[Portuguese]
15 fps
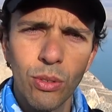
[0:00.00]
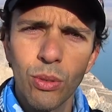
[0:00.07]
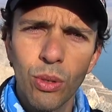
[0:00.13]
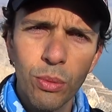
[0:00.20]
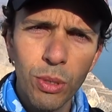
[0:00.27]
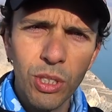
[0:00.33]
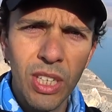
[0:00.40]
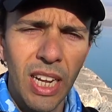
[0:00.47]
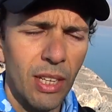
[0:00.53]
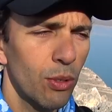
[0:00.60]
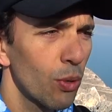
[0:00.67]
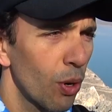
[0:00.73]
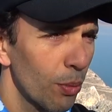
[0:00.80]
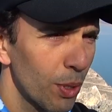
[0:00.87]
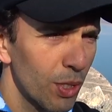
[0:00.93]
não dormiu direito,
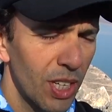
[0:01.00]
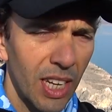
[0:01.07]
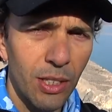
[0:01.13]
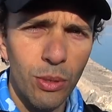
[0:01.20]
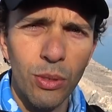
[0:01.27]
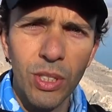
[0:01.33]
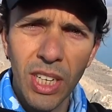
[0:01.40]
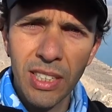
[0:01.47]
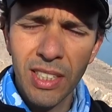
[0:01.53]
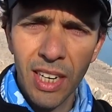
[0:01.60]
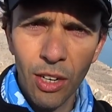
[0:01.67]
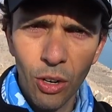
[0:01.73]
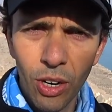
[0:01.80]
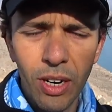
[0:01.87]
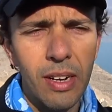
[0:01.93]
não comeu direito do dia
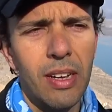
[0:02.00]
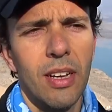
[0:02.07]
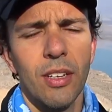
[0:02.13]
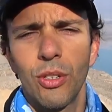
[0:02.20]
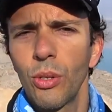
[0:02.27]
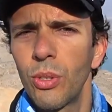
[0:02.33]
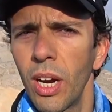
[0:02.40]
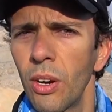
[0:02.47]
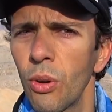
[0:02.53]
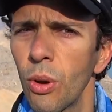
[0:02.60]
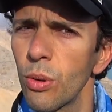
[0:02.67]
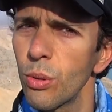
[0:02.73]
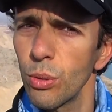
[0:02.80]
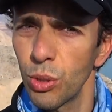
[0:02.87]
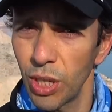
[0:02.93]
anterior, seu treino
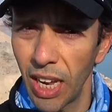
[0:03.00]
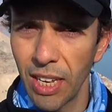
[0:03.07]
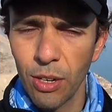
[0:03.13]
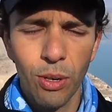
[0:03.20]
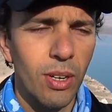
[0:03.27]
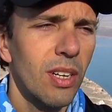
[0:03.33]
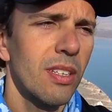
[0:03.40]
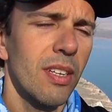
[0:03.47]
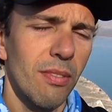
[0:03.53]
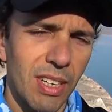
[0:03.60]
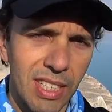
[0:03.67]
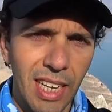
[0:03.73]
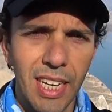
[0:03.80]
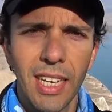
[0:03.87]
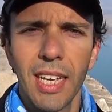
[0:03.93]
longo não saiu. Você vai
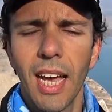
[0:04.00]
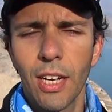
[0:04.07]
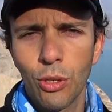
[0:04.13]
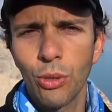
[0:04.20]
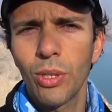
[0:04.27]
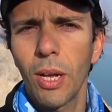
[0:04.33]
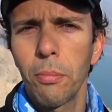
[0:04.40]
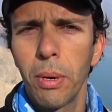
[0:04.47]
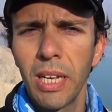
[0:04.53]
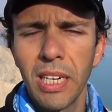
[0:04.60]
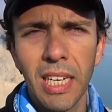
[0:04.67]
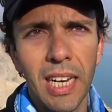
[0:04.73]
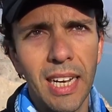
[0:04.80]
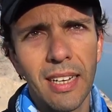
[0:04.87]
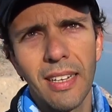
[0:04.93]
ter que reajustar a
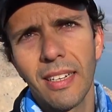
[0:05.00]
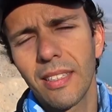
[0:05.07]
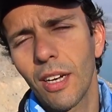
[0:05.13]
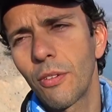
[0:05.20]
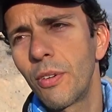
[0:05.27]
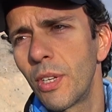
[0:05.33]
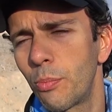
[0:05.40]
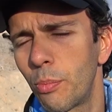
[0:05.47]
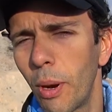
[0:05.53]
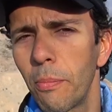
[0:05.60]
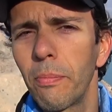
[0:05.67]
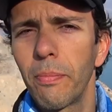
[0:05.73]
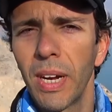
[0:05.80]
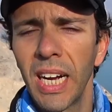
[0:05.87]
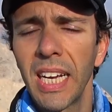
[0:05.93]
planilha. Talvez para
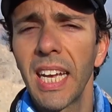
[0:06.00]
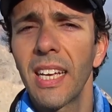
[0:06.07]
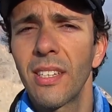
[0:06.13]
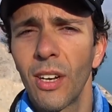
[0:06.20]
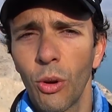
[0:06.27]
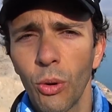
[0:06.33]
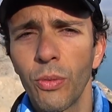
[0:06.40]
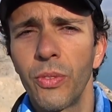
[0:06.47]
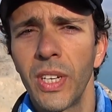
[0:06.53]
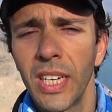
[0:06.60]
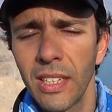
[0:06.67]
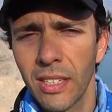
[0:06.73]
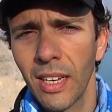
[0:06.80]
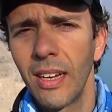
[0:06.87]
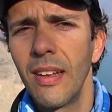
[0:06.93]
ganhar essa
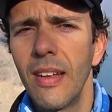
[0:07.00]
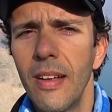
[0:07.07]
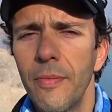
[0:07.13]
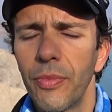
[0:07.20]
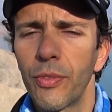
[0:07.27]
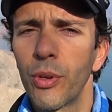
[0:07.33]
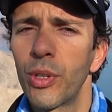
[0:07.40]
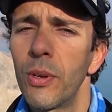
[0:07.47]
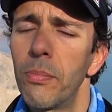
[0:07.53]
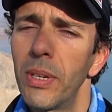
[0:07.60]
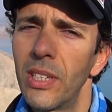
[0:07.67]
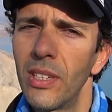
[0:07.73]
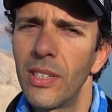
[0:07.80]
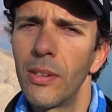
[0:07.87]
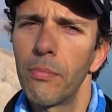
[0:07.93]
confiança, você
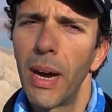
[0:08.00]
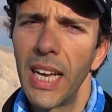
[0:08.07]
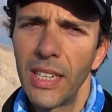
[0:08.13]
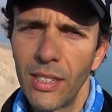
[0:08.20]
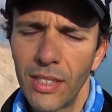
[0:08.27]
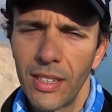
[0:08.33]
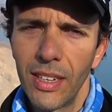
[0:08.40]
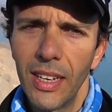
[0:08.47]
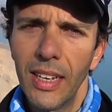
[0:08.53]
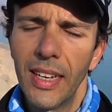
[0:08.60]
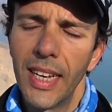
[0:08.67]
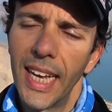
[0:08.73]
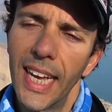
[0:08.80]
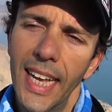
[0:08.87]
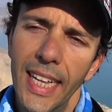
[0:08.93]
precise mais
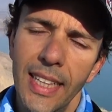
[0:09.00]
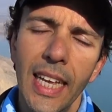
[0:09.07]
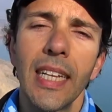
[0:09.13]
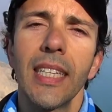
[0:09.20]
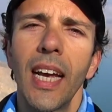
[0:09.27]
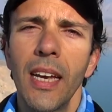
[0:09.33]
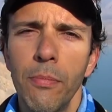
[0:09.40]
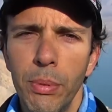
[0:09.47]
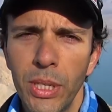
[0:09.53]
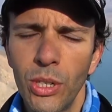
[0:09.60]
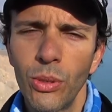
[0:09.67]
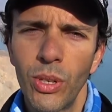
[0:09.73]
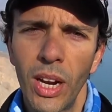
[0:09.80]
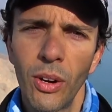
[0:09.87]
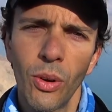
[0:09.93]
é, tentar repetir
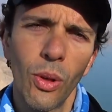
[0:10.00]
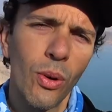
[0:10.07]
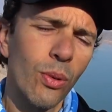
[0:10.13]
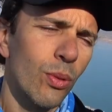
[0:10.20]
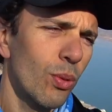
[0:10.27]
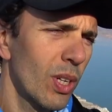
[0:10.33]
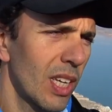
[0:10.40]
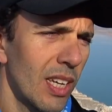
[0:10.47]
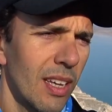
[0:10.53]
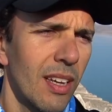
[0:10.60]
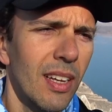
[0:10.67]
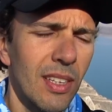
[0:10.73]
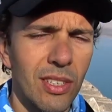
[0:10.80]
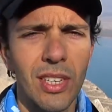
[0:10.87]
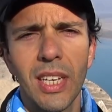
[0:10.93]
o treino longo do que
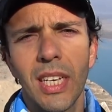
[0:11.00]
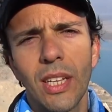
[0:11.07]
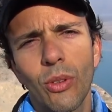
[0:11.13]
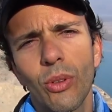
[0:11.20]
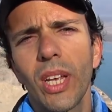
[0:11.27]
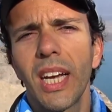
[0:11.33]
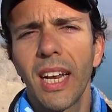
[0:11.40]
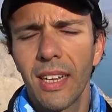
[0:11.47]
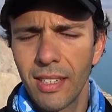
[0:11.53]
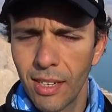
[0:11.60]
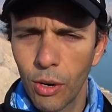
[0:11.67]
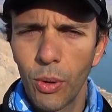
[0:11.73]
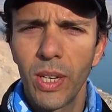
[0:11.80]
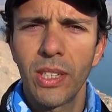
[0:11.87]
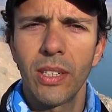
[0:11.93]
seguir toda aquela
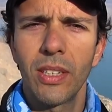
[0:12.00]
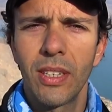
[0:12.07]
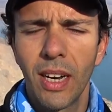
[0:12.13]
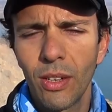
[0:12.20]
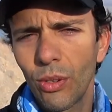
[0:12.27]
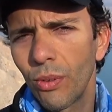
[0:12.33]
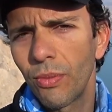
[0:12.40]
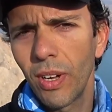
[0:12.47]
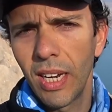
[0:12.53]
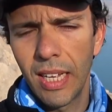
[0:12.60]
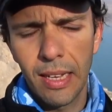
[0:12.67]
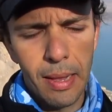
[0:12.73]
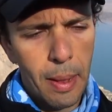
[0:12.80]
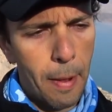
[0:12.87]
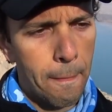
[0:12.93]
sequência de treinos que eu
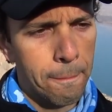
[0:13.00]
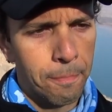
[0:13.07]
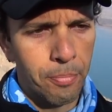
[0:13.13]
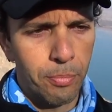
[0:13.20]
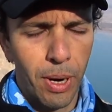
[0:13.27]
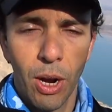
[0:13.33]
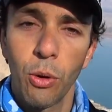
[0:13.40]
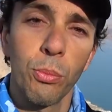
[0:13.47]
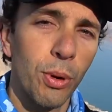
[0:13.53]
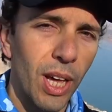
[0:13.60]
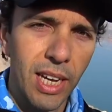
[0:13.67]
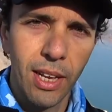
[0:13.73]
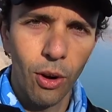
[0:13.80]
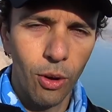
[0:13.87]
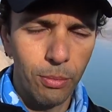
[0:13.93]
falei para acumular
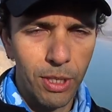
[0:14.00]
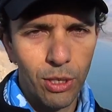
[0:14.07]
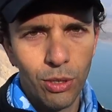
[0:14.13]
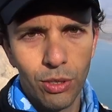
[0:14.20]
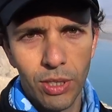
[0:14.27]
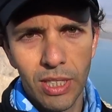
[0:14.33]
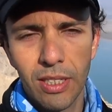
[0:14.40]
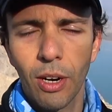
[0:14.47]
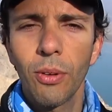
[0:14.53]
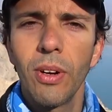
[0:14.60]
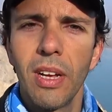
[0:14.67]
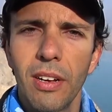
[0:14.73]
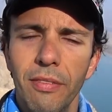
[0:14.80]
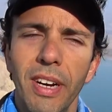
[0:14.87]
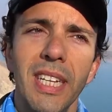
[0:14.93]
quilômetros. Então,
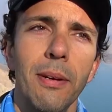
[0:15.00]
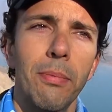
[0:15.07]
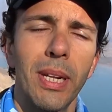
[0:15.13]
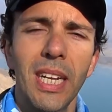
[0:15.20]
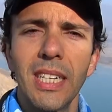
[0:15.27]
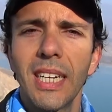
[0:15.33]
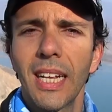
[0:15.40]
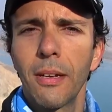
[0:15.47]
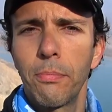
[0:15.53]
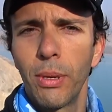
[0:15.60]
vai depender de cada